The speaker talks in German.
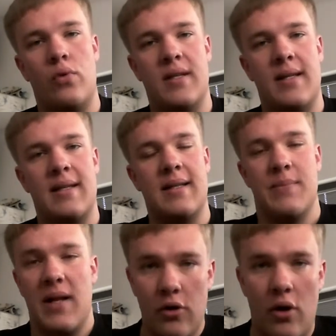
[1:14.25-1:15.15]
Und das heißt,
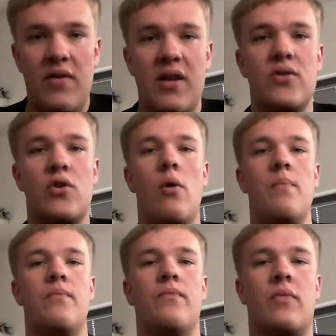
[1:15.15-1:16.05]
dass bald neue Videos
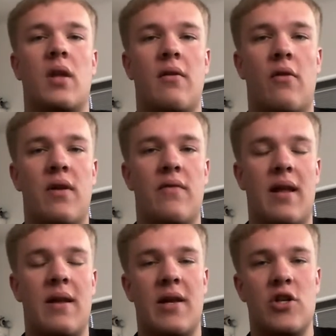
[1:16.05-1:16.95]
kommen, ihr auf jeden
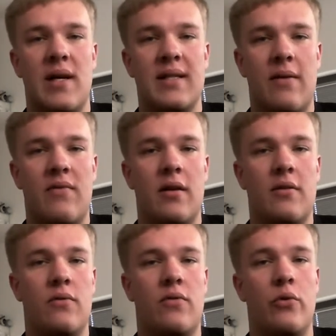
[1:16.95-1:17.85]
Fall eine Menge Spaß haben
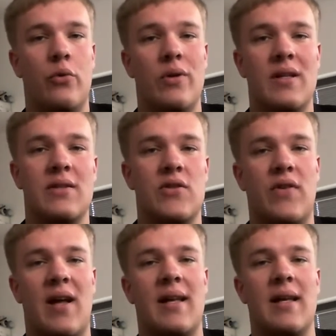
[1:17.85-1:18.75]
werdet und von Lukutas aus
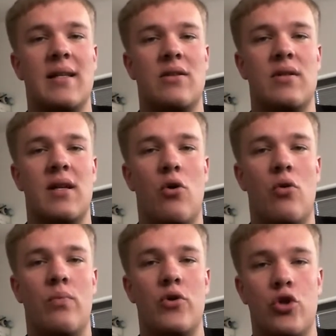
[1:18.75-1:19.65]
Frankreich natürlich
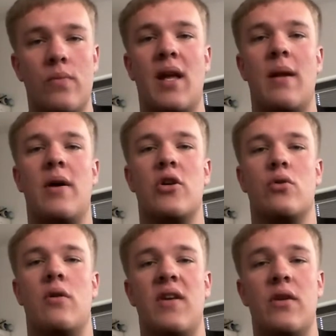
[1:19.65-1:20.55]
auch bestimmt ein paar
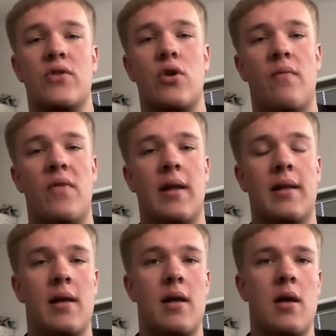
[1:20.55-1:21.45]
schöne Videos kommen werden.